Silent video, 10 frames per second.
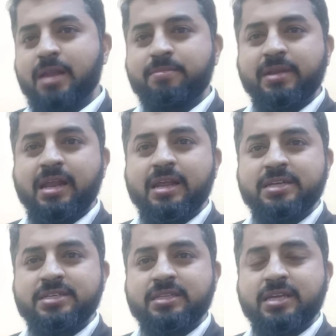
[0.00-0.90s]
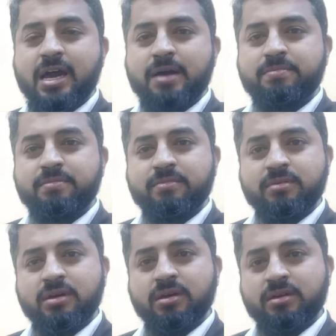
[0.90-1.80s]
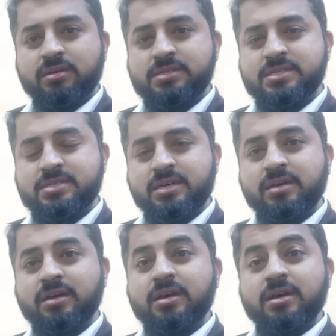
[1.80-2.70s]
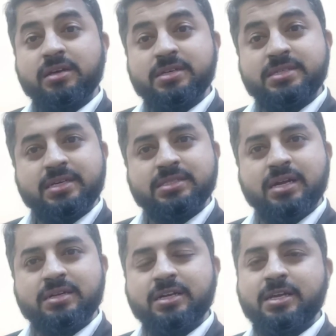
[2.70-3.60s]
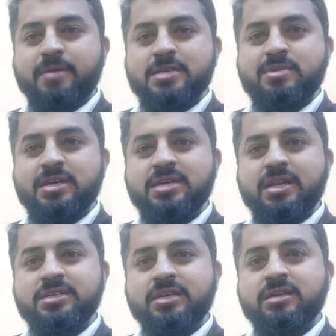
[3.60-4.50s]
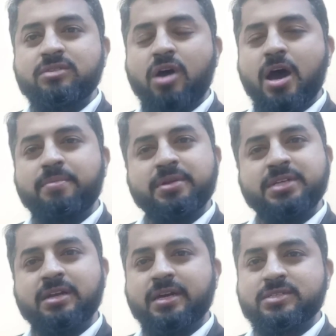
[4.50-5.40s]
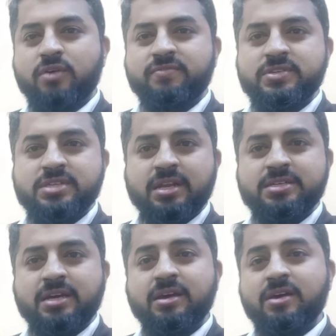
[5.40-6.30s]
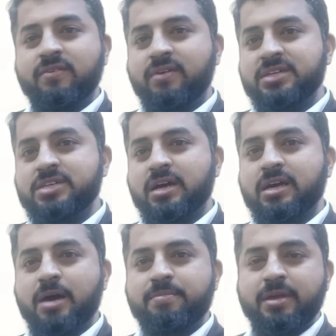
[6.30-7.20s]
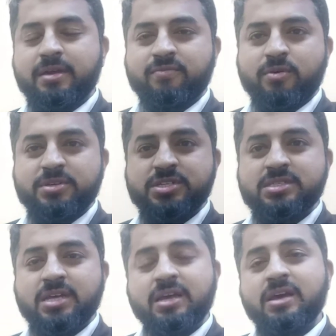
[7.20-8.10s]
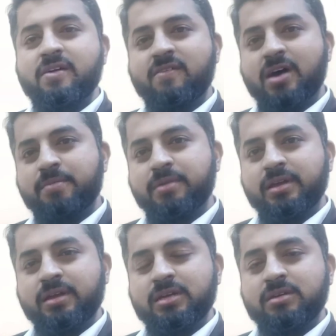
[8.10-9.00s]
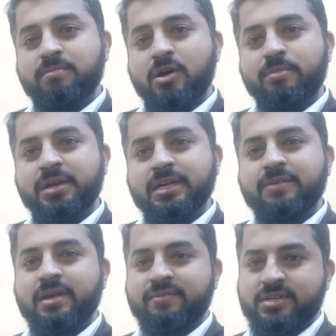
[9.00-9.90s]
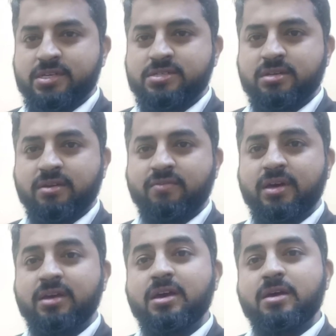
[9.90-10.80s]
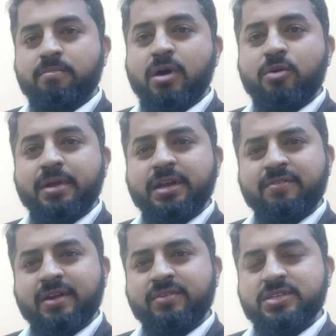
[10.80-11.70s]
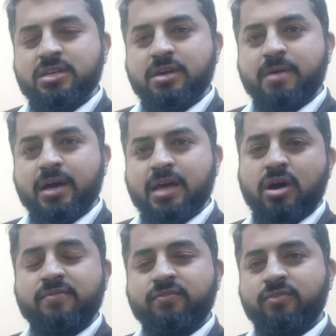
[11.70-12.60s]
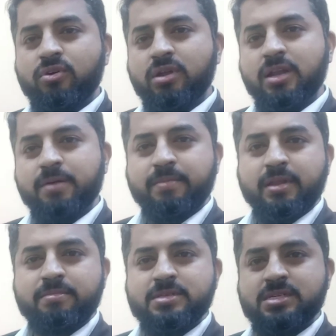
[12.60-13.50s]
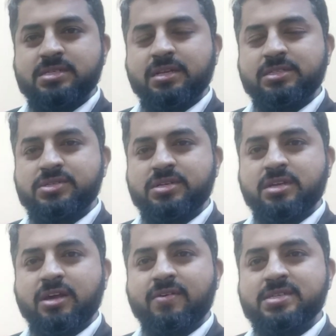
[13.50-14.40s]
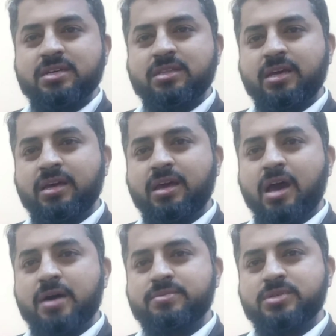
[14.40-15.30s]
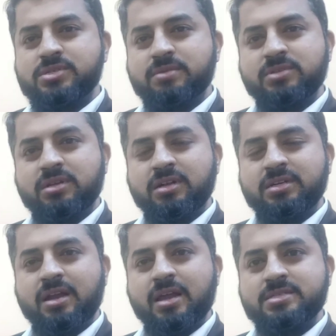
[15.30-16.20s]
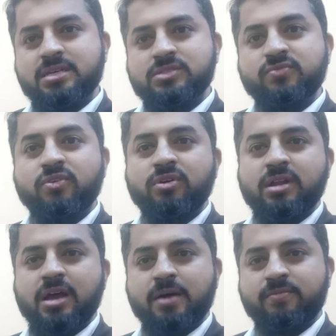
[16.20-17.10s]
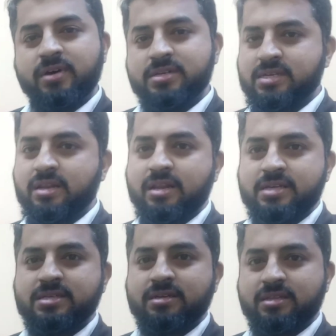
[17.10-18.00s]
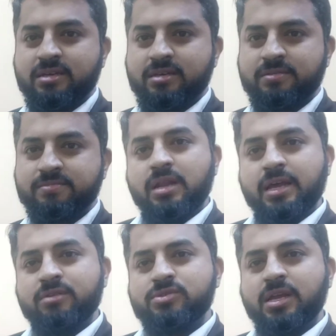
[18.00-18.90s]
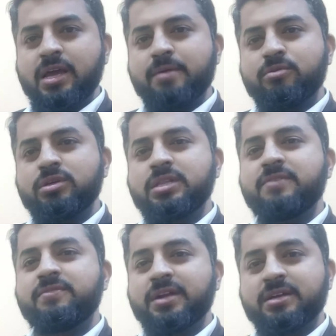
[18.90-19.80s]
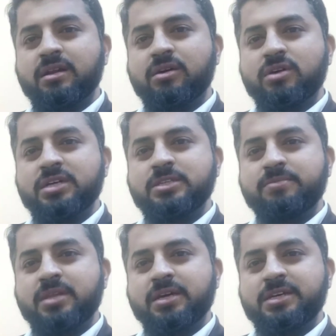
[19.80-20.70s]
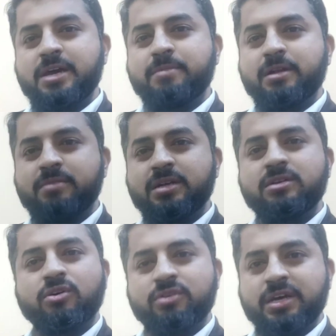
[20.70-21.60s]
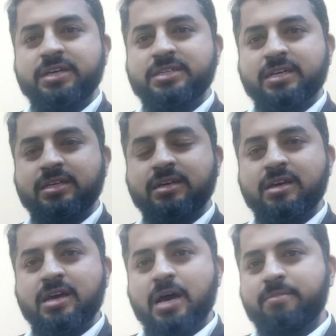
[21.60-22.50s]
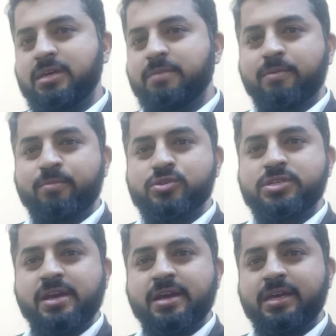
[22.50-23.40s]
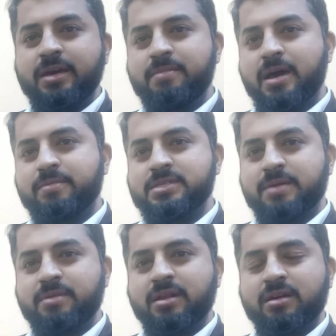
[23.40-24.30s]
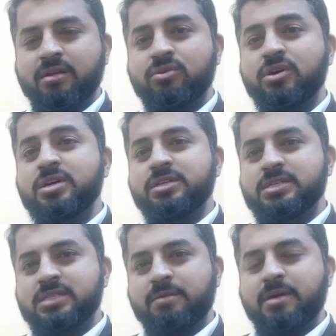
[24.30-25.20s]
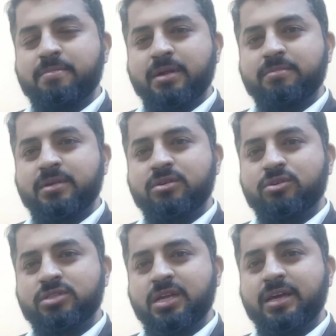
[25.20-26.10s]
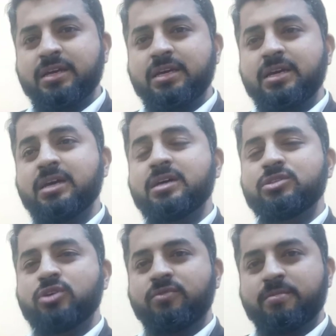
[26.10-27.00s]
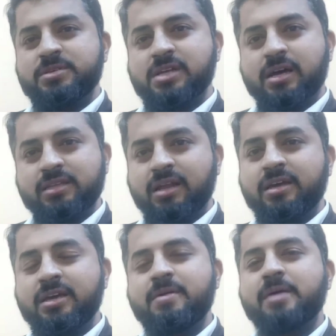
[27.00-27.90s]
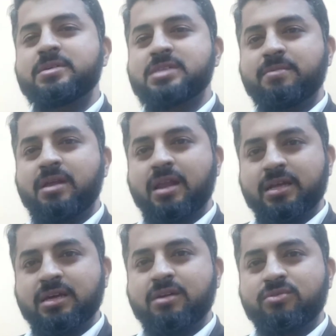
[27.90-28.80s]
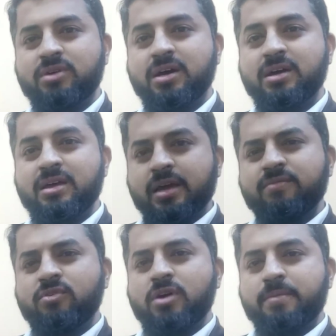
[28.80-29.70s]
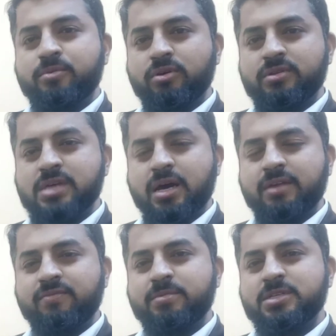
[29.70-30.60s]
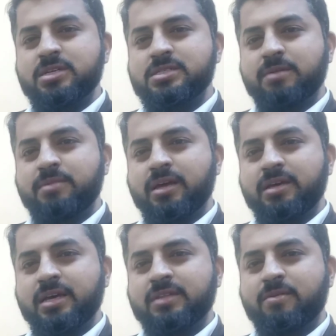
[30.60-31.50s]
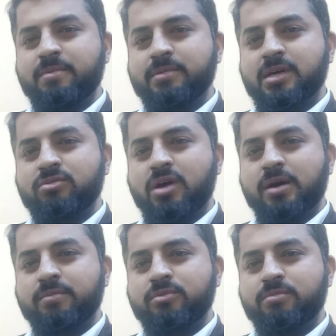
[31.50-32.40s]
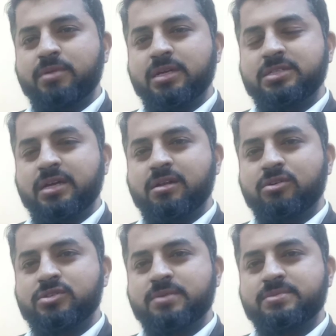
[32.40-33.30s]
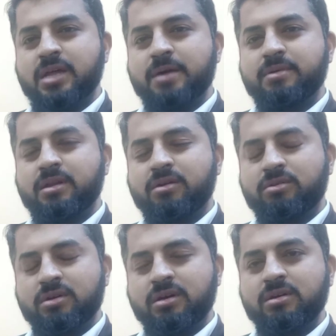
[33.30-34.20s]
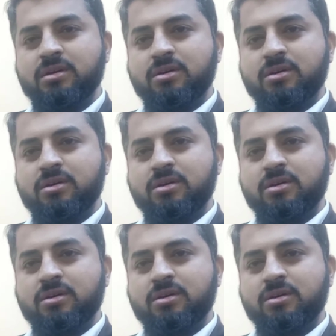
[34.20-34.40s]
से हेल्प भी नहीं लेना चाहते आप किसी से किसी कंसल्टेंट के पास भी नहीं जाना चाहते तो आप रीजनल टैक्स ऑफिस चले जाएं वहां जाकर अपनी इन्फॉर्मेशन दें वहां अपनी बायोमेट्रिक वेरिफिकेशन करवाएं बायोमेट्रिक वेरिफिकेशन के बाद तो आप फौरन अपने बिजनेस की रजिस्ट्रेशन करवा सकते हैं आप सिस्टम जनरेटेड लाइसेंस फौरन आप वहां से ले सकते हैं लेकिन उसके लिए आपको इतना वेट करना होगा जब तक ये अमेंडमेंट हो नहीं जाती अभी ये प्रपोज की गई है मैं आपके सामने रख रहा हूँ जिस तरह भी अमेंडमेंट अपॉइंटमेंट होते रहेंगी जो इन्फॉर्मेशन आती रहेंगी मैं आपके सामने लाता रहूंगा लेकिन वो आपको सारी इन्फॉर्मेशन किस तरह मिलेंगी एक दो बार फिर बता दूं आपको मेरे चैनल को सब्सक्राइब करना होगा